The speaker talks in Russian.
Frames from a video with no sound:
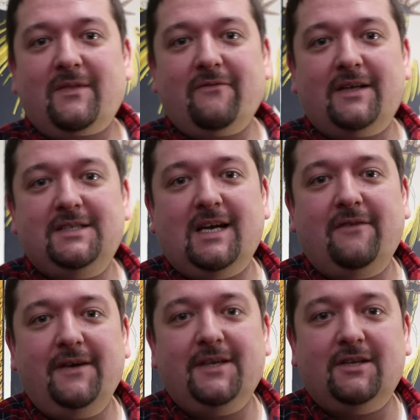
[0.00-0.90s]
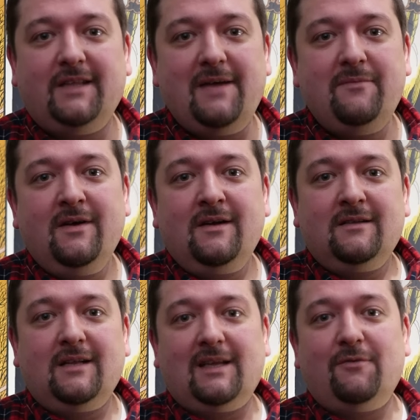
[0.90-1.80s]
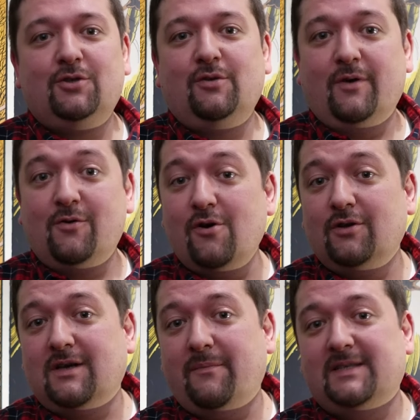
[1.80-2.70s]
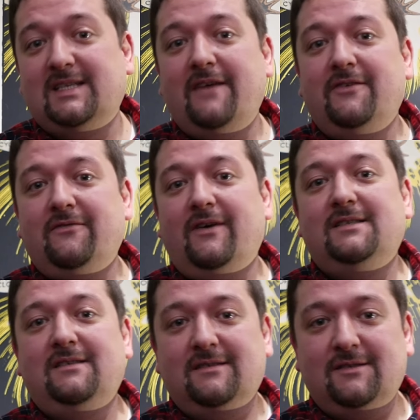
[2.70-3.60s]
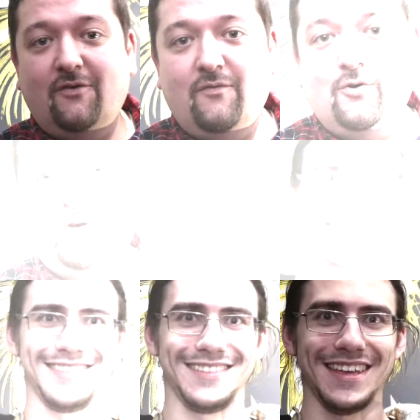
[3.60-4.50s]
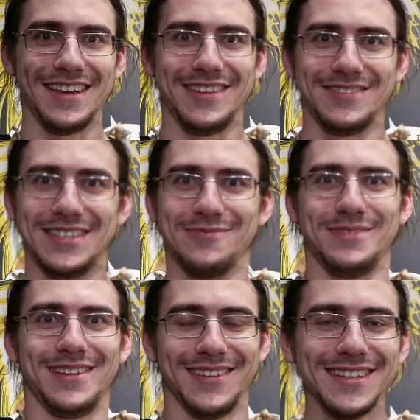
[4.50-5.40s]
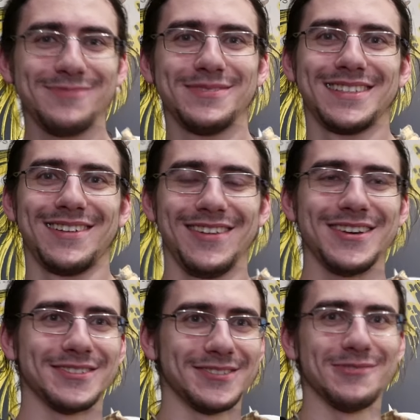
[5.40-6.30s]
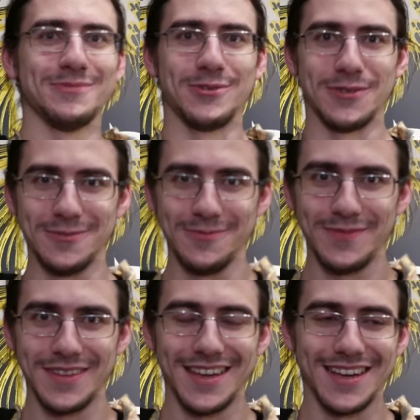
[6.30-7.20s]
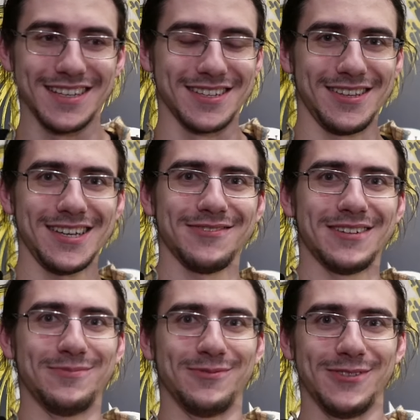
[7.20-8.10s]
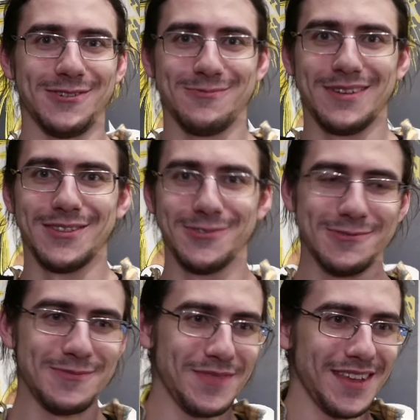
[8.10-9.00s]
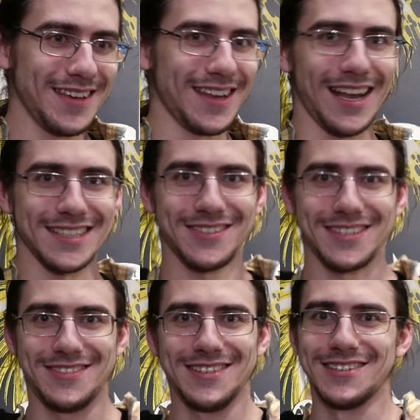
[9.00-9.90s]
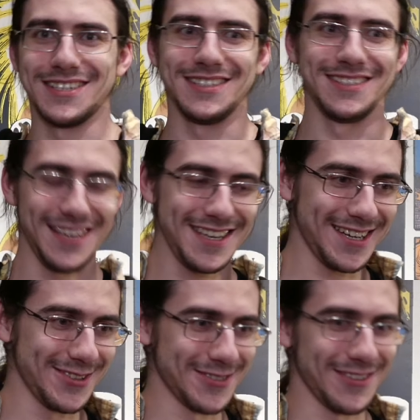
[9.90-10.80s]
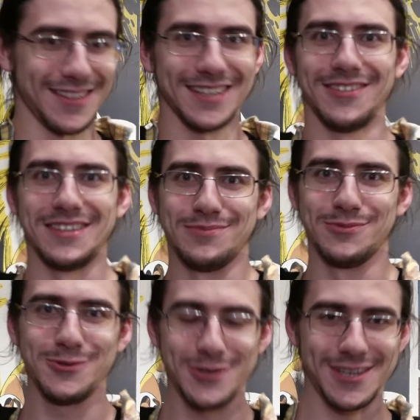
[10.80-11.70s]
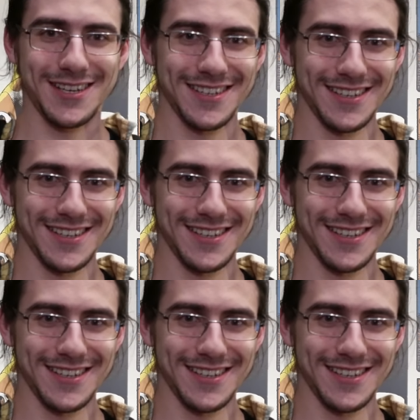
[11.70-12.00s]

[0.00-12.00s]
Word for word: в антикафе Geek Time для того, чтобы коротко поздравить вас с Новым годом. Всем привет, поздравляю с Новым годом. Желаю вам в Новом году реализовать все ваши идеи, которые вы откладывали на будущее.